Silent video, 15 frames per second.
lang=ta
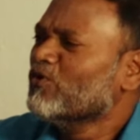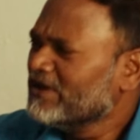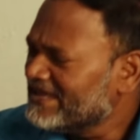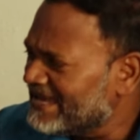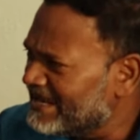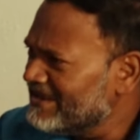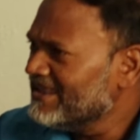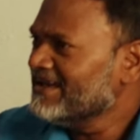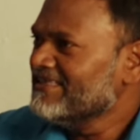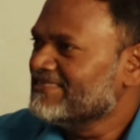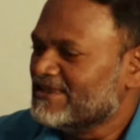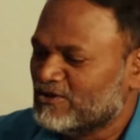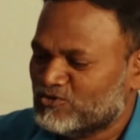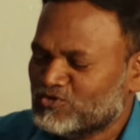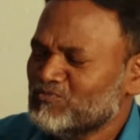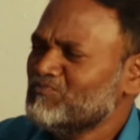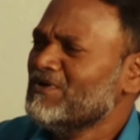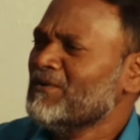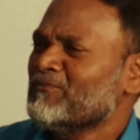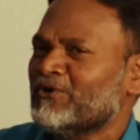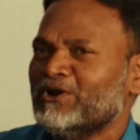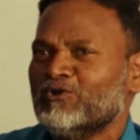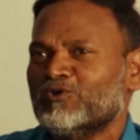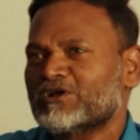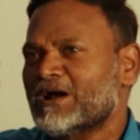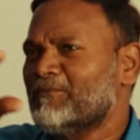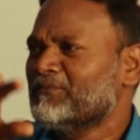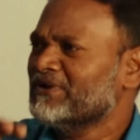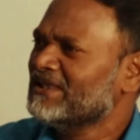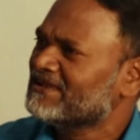உங்களுக்கு என்னங்க தெரியும் சும்மா போயிட்டு ஒரு
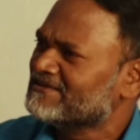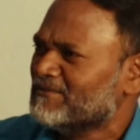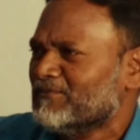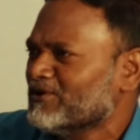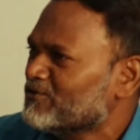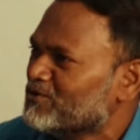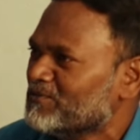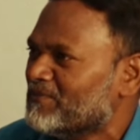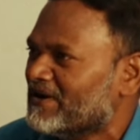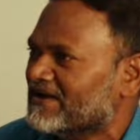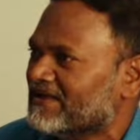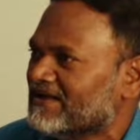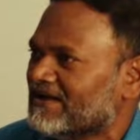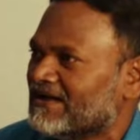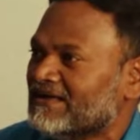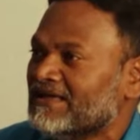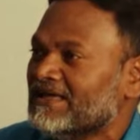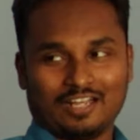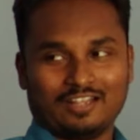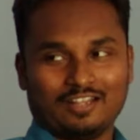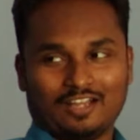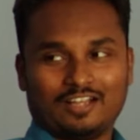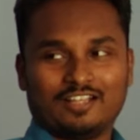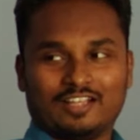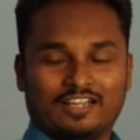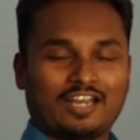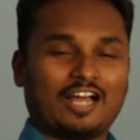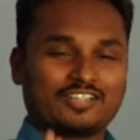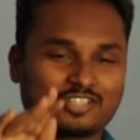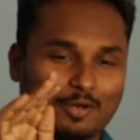கம்பெனியில் சம்பளம் கொடுப்பானா அதுதான்
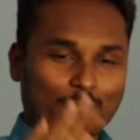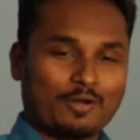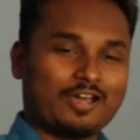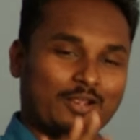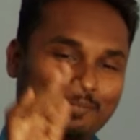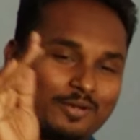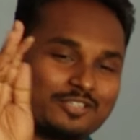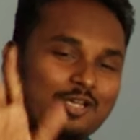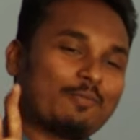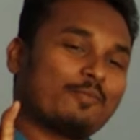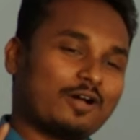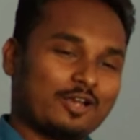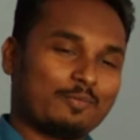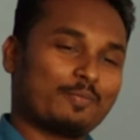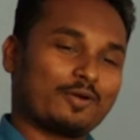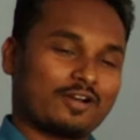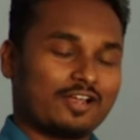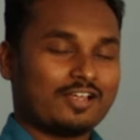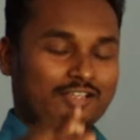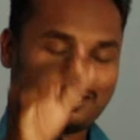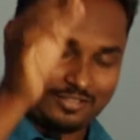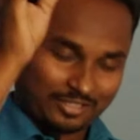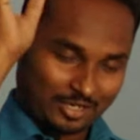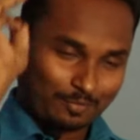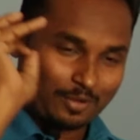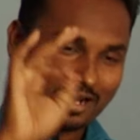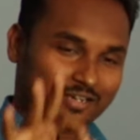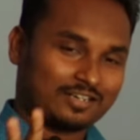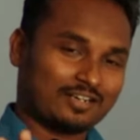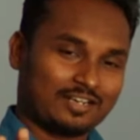நான் சம்பாதிப்பேன் சம்பாதிப்பேன்னா
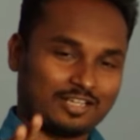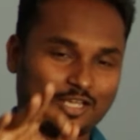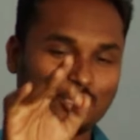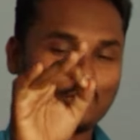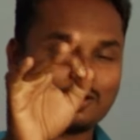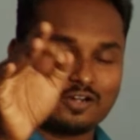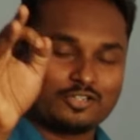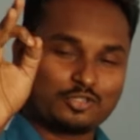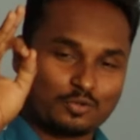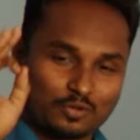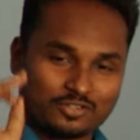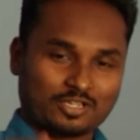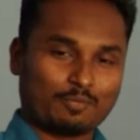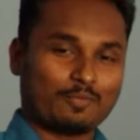சினிமா ஆக்டரில் ஹீரோ நடிச்ச கூட